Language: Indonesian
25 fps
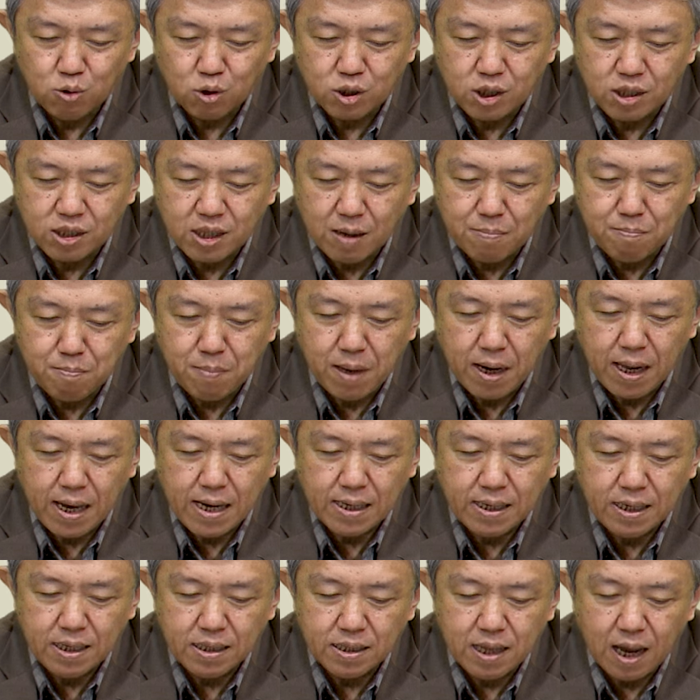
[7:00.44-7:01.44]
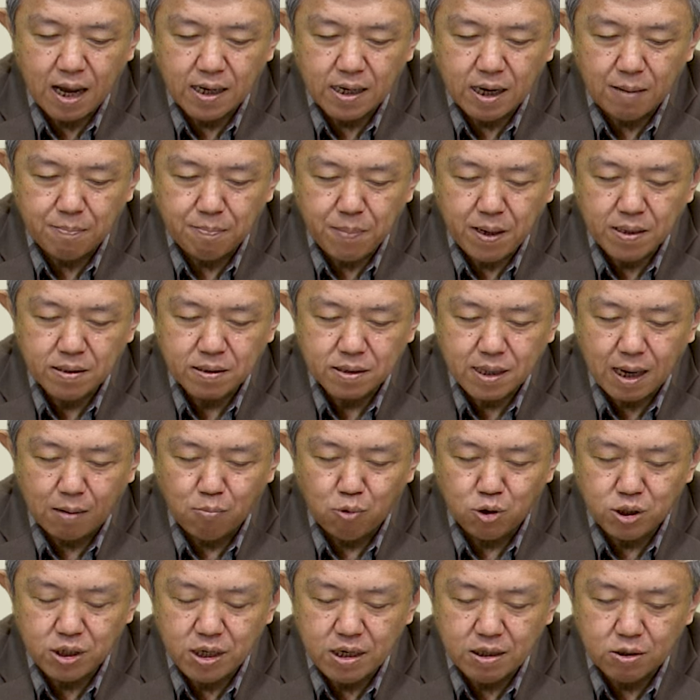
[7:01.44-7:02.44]
untuk tetap melayani di hadapan
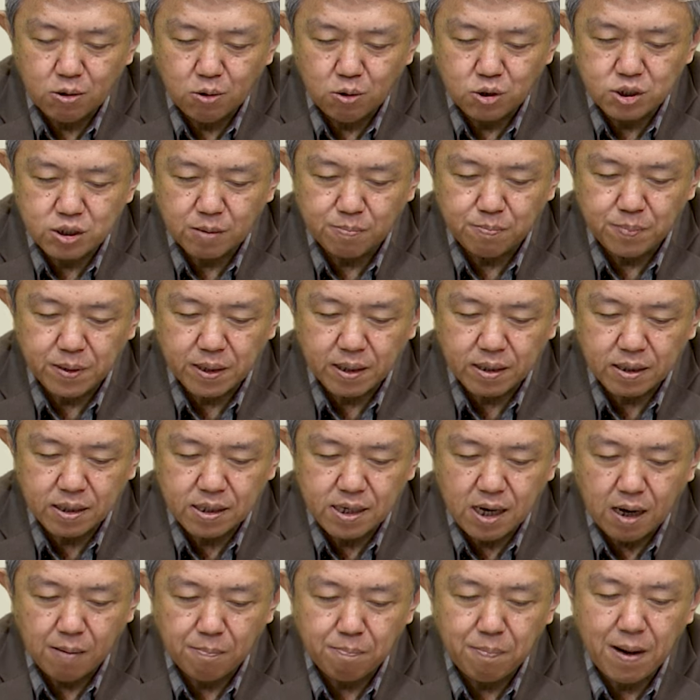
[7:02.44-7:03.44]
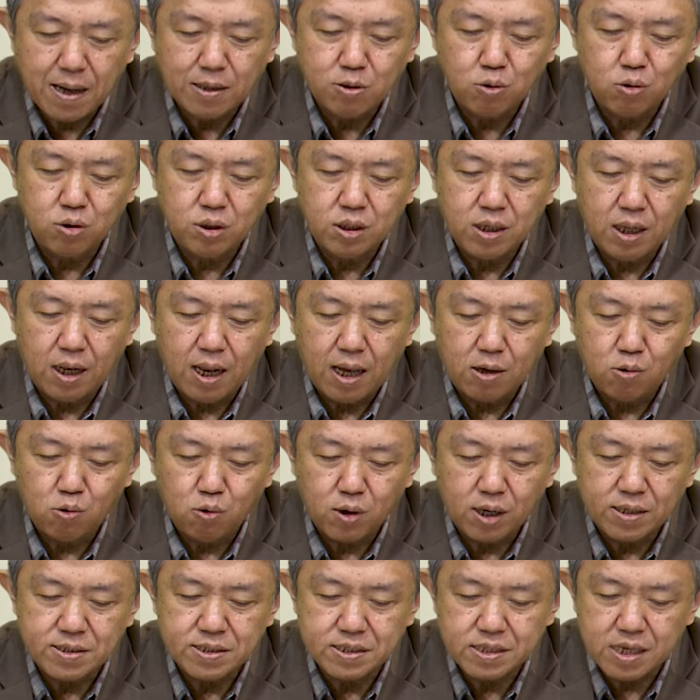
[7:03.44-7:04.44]
tabut itu seperti yang patut
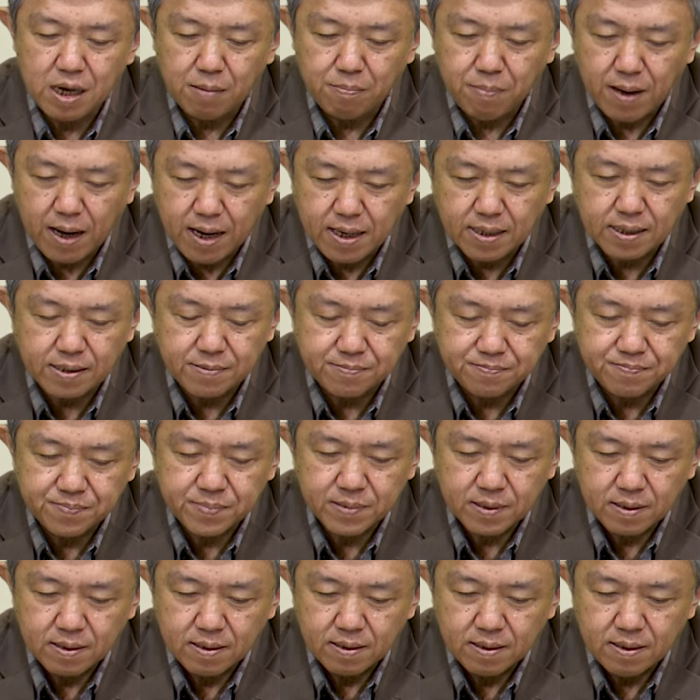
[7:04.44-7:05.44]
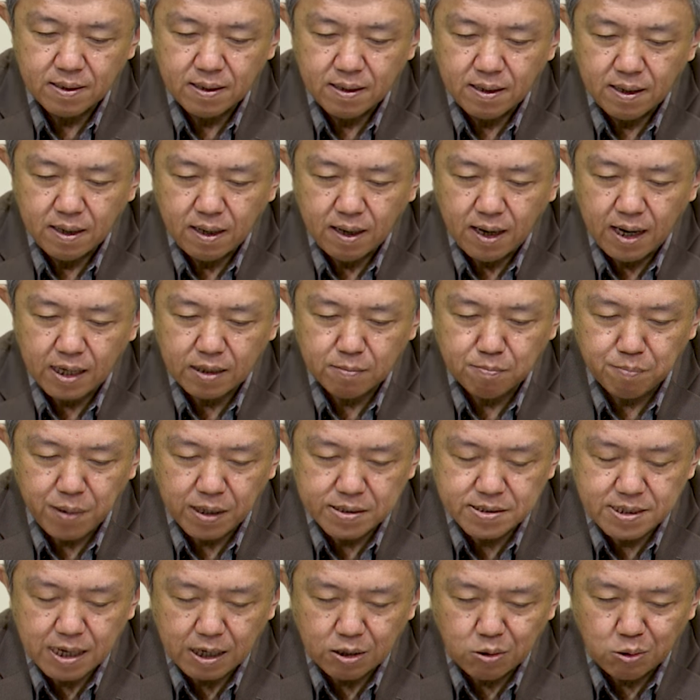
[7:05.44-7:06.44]
dilakukan setiap hari. Ayat
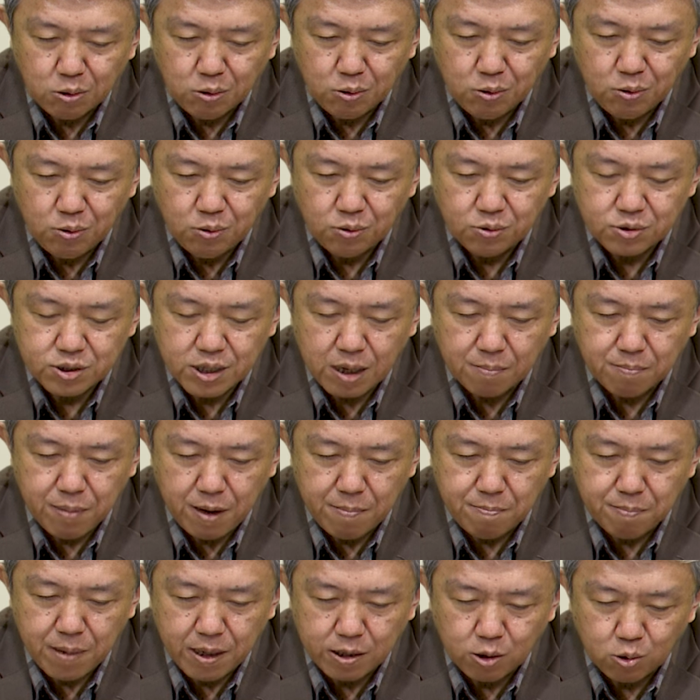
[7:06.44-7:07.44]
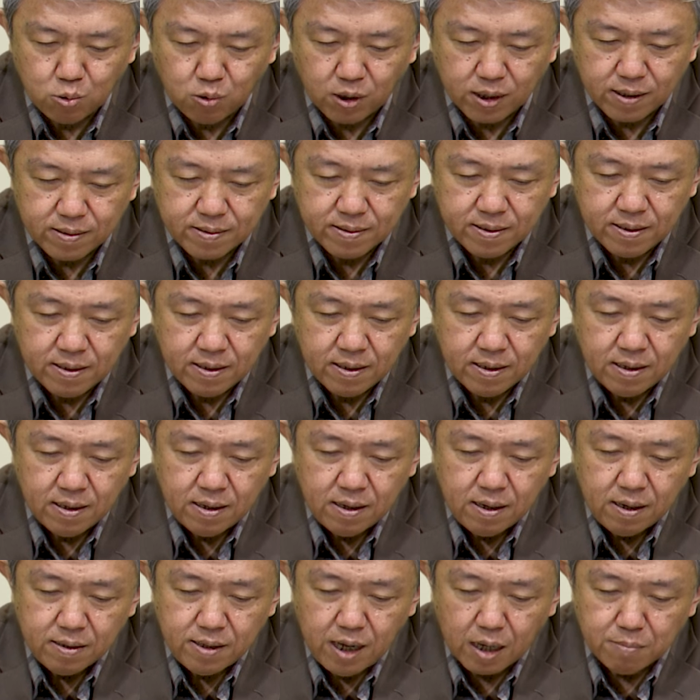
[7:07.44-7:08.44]
41 sampai 42.
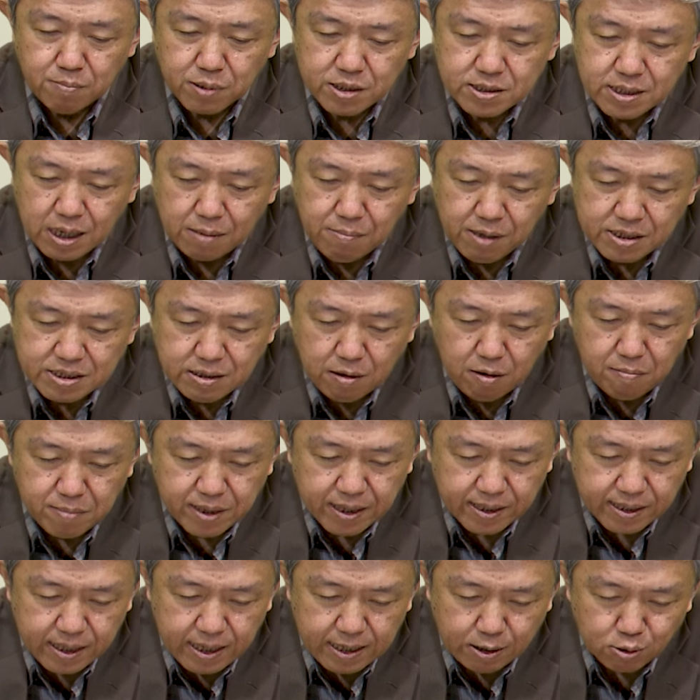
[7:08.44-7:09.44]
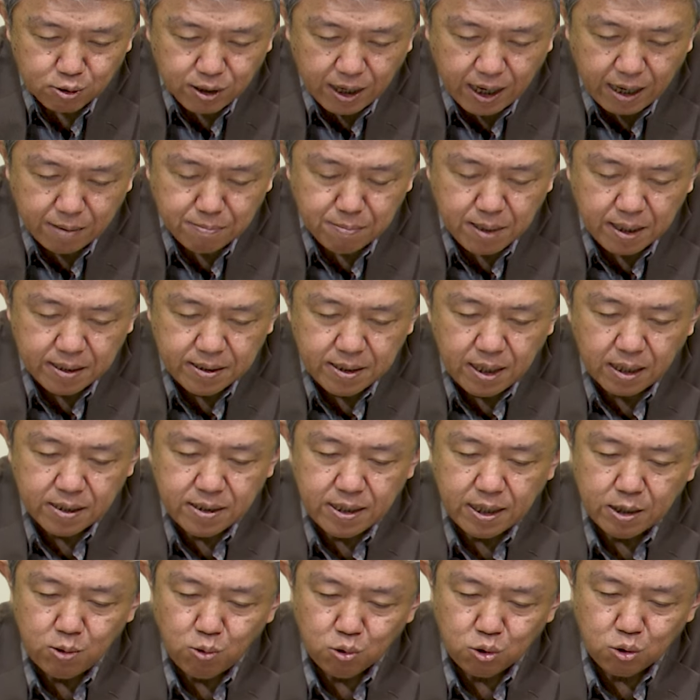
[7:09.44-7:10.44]
Dan bersama-sama mereka ikut Heman dan
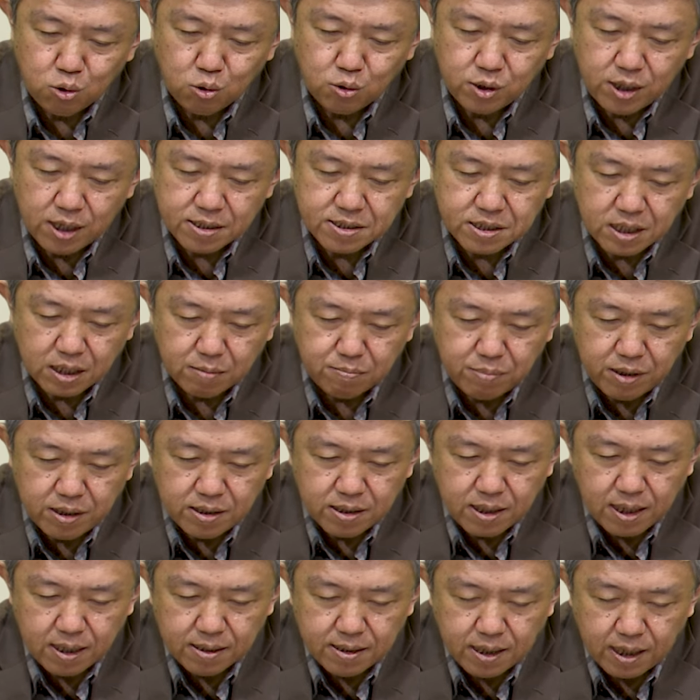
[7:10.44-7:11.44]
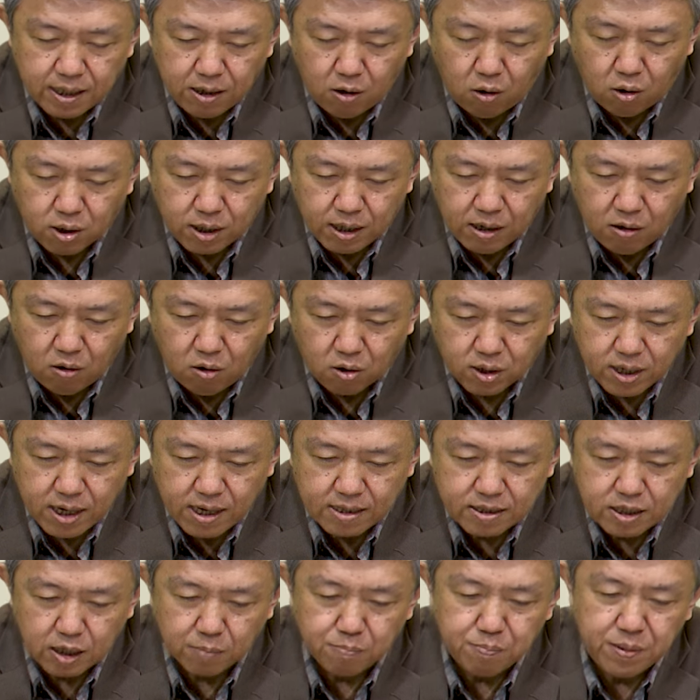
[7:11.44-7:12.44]
Yedutun dan selebihnya dari
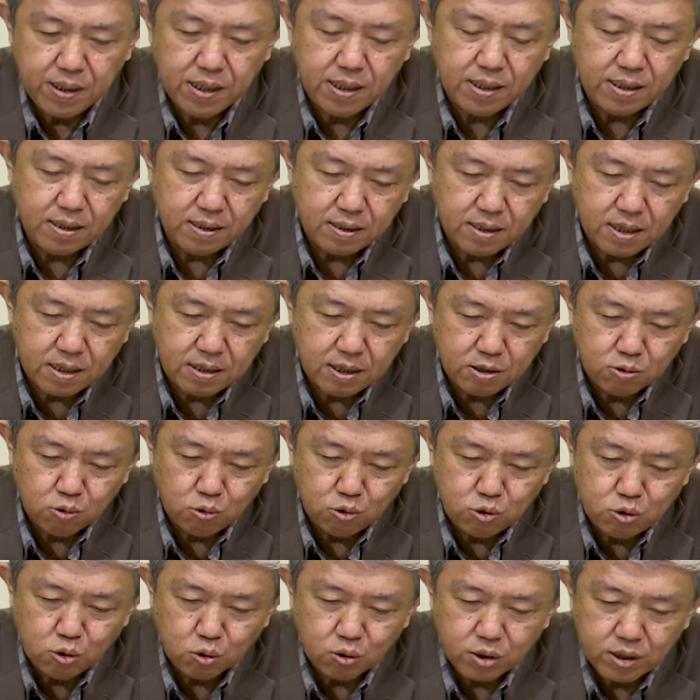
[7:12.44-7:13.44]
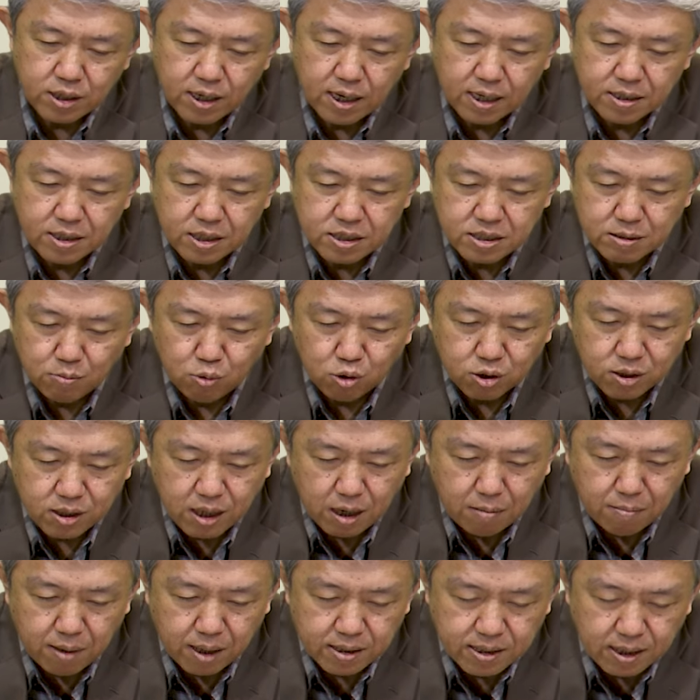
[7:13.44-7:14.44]
orang-orang yang terpilih yang ditunjuk dengan disebut
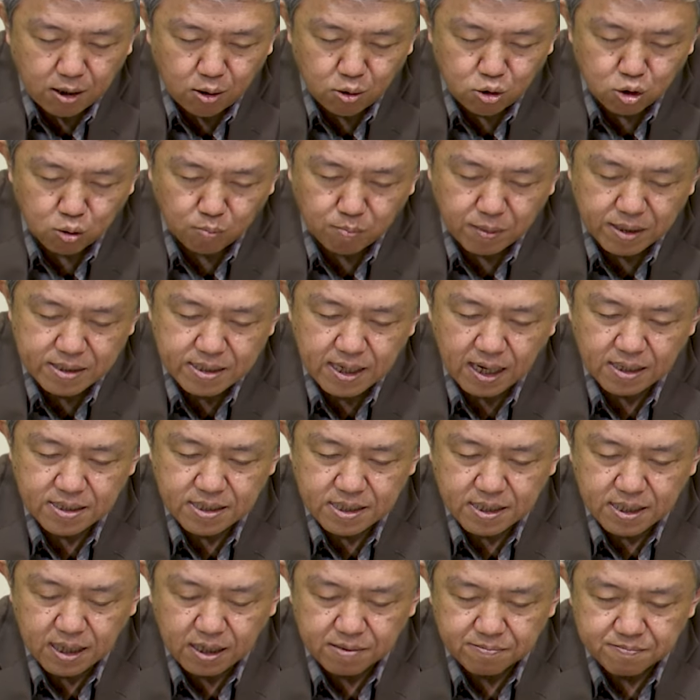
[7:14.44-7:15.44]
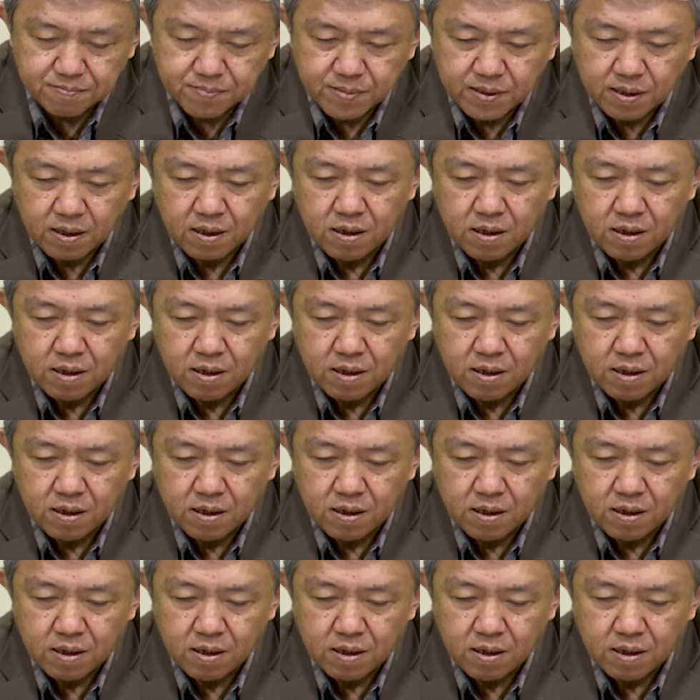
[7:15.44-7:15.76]
namanya untuk menyanyikan.